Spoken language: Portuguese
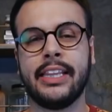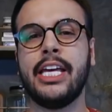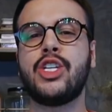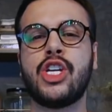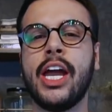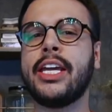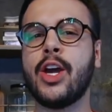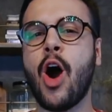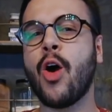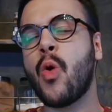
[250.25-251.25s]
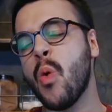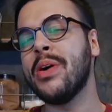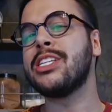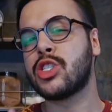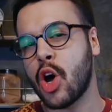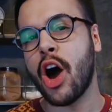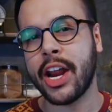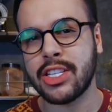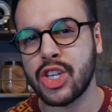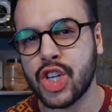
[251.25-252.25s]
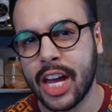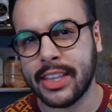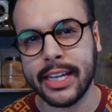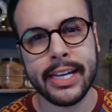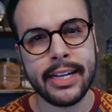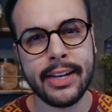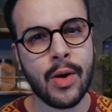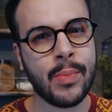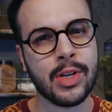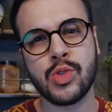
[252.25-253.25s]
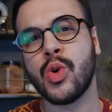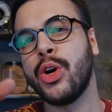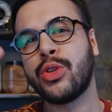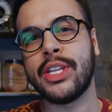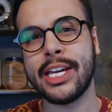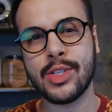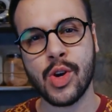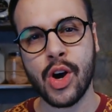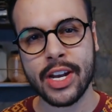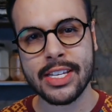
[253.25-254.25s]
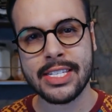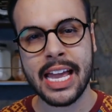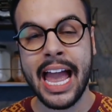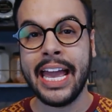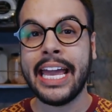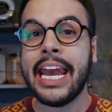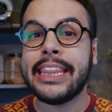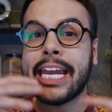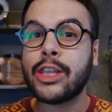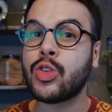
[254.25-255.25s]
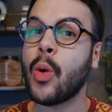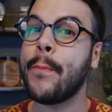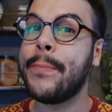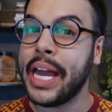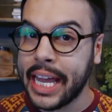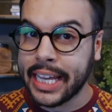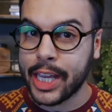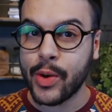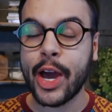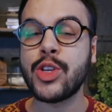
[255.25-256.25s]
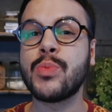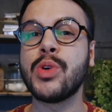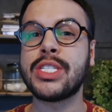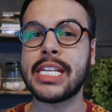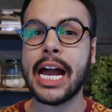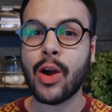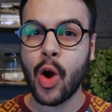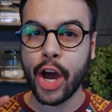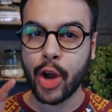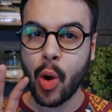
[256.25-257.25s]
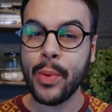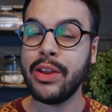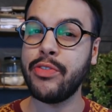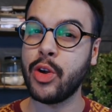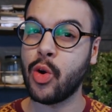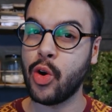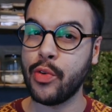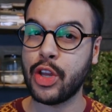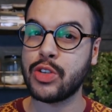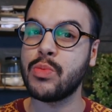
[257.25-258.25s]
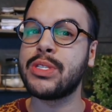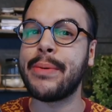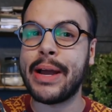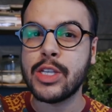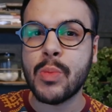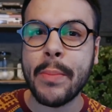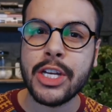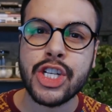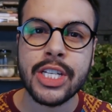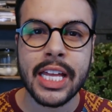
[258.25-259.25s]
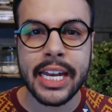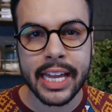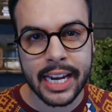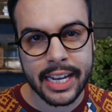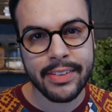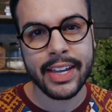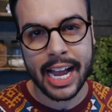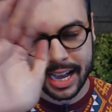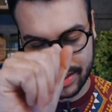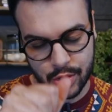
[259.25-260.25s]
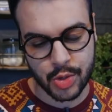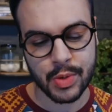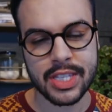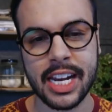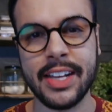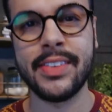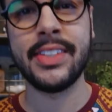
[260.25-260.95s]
Deixei aqui ó, algumas horas na geladeira, umas 8, 10 horas, e ele hidratou bem. E eu quero te mostrar agora como ele ficou. Nós vamos dar mais uma mexida nele. Vem cá, deixa eu te mostrar.